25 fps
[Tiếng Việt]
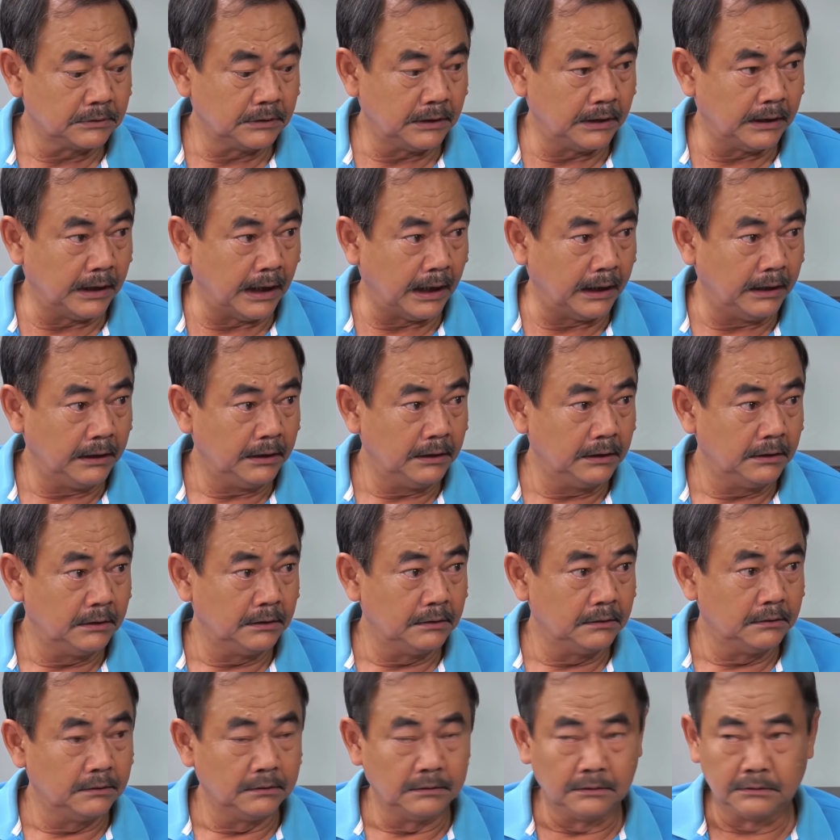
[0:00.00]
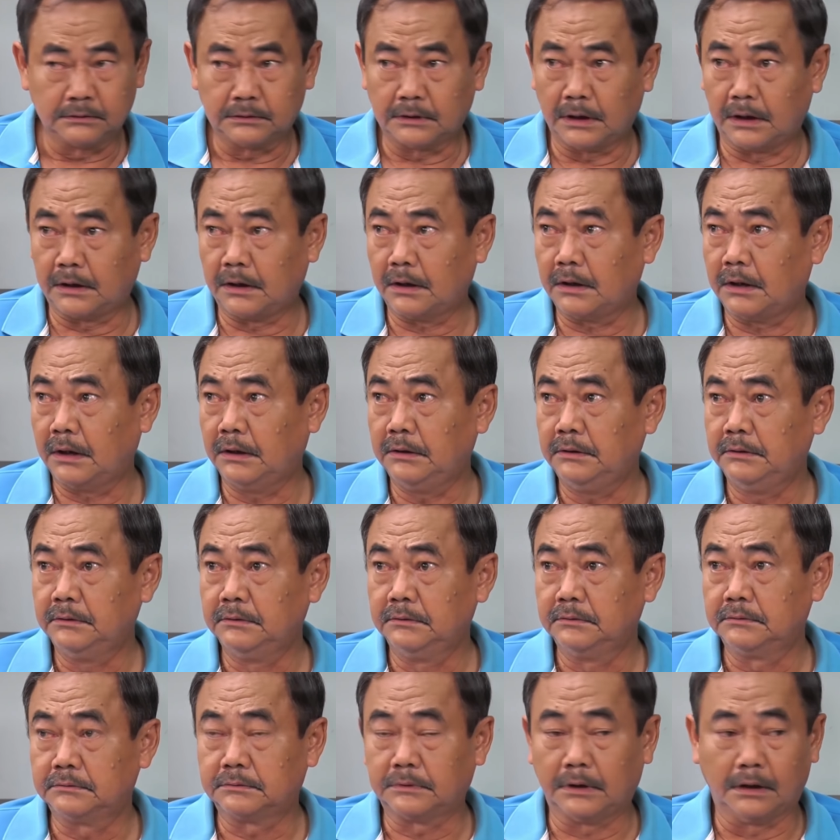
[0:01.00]
Cái gì vậy Trời đất ơi
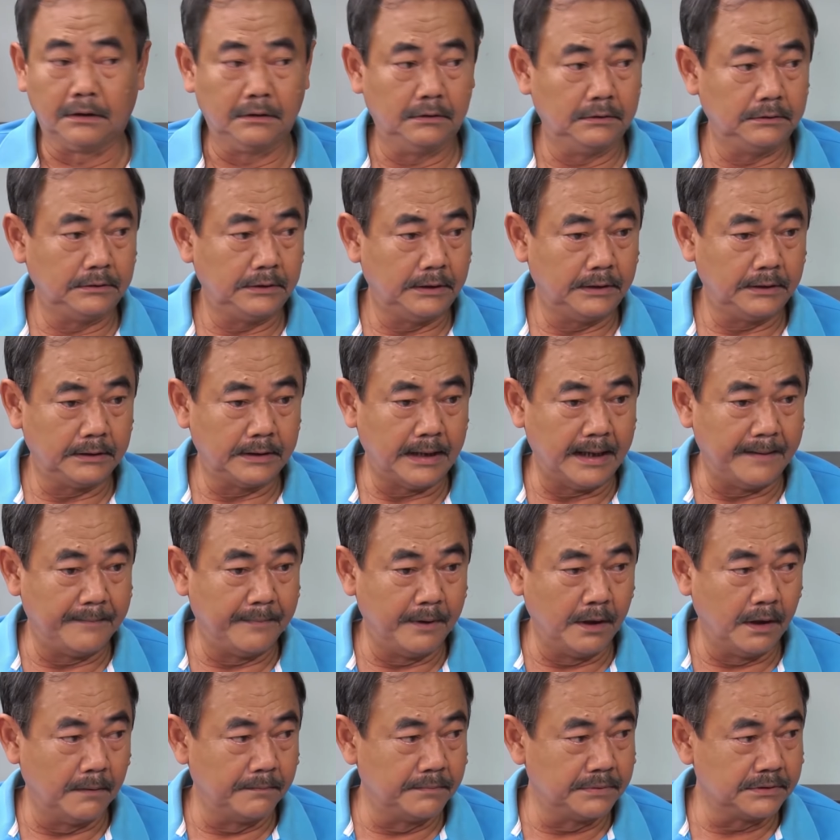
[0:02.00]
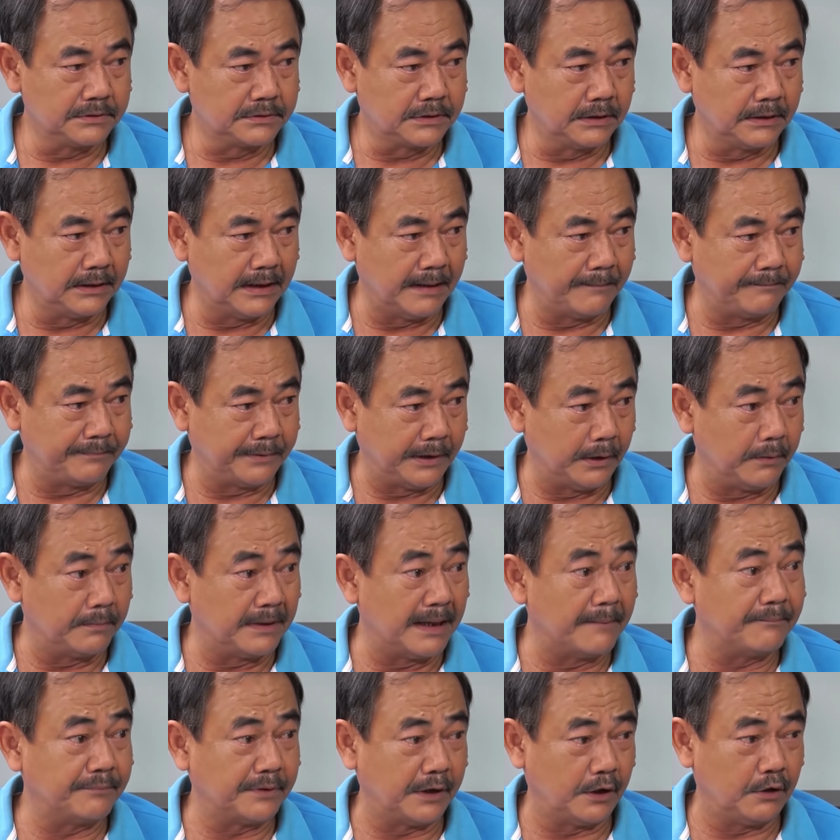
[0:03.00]
tự nhiên đêm hôm mình xin 5
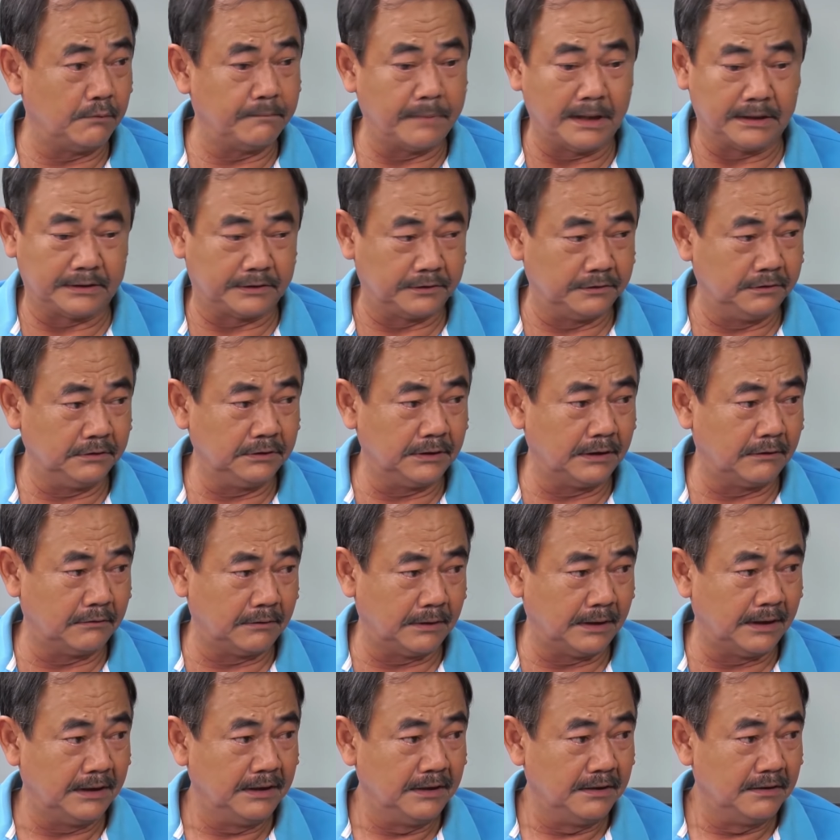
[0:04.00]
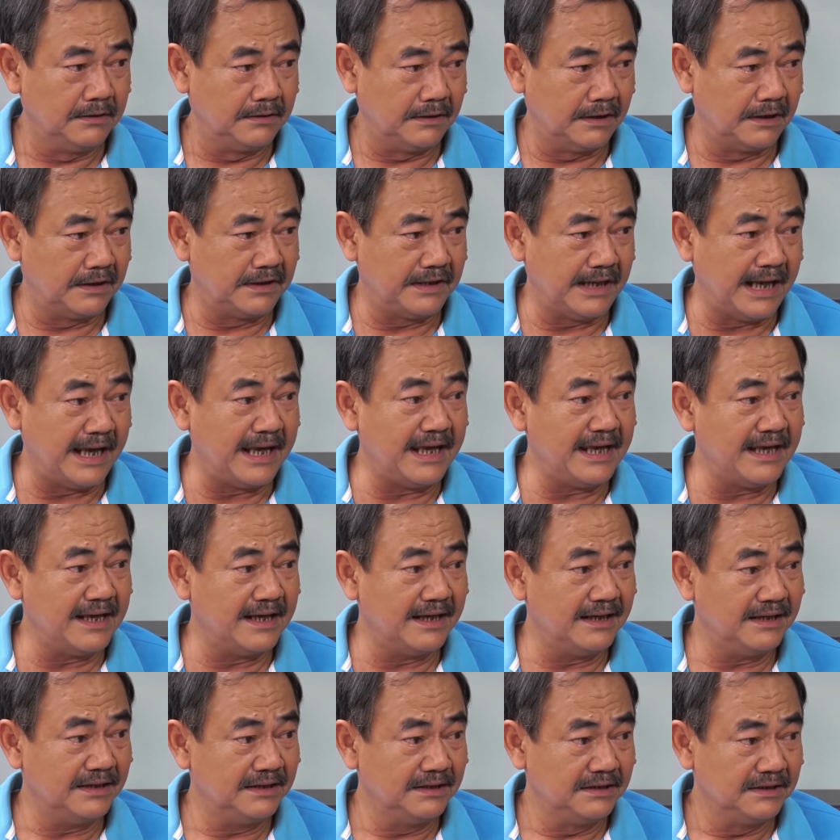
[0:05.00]
triệu 5 triệu bà tưởng đâu là là giấy
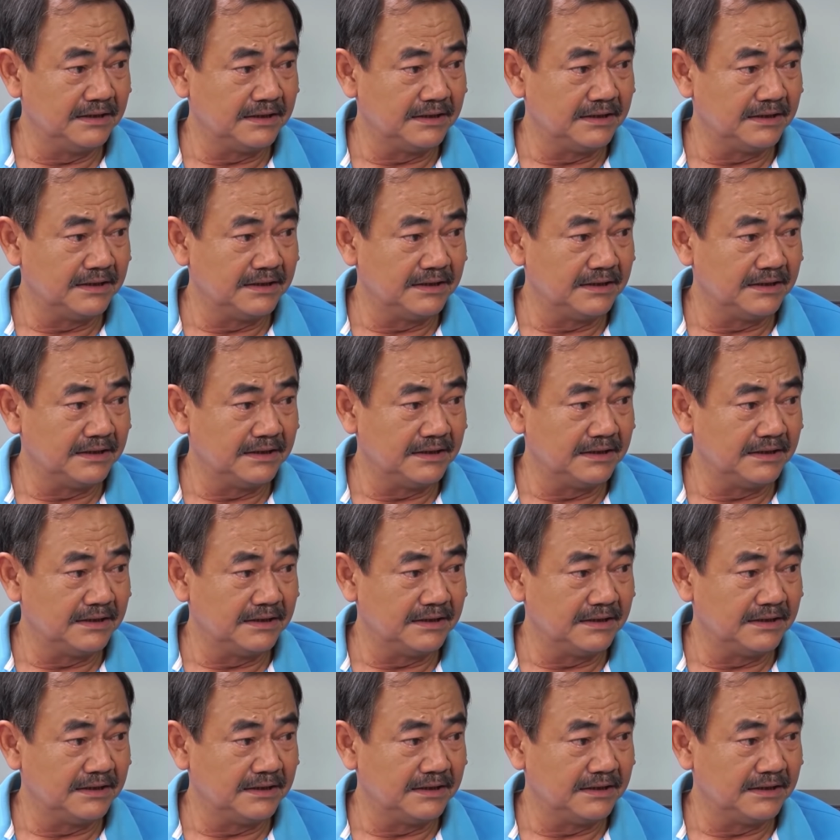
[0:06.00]
hả